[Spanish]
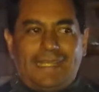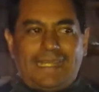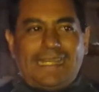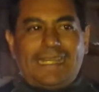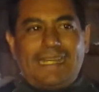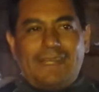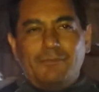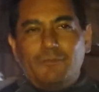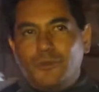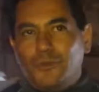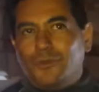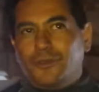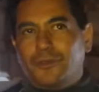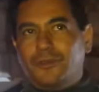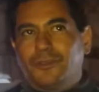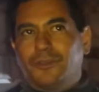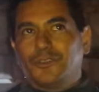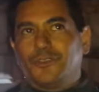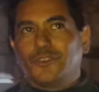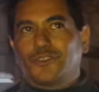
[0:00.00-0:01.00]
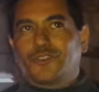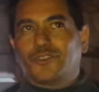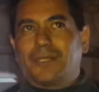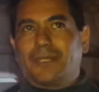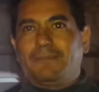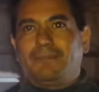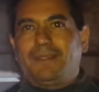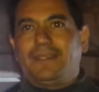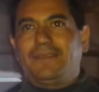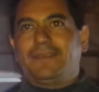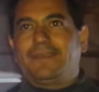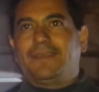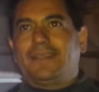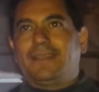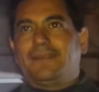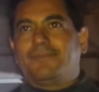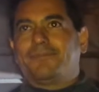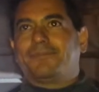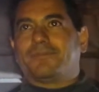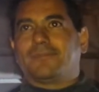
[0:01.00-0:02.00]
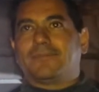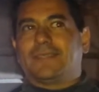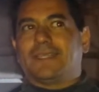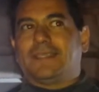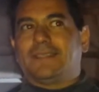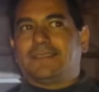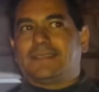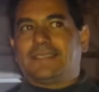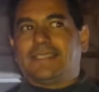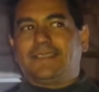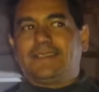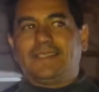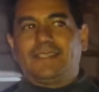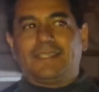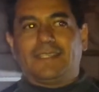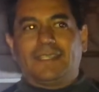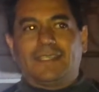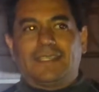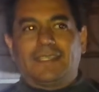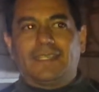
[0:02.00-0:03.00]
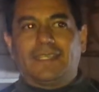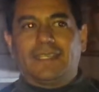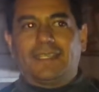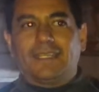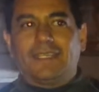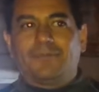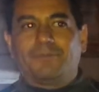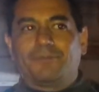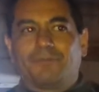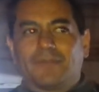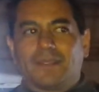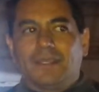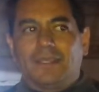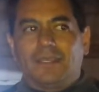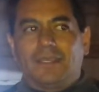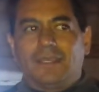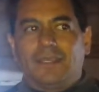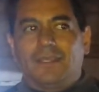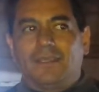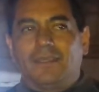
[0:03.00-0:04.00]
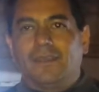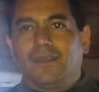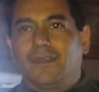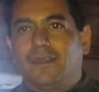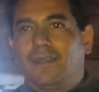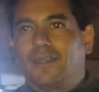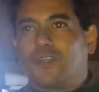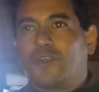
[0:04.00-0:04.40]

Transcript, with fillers: El amor no solamente se tiene que eh,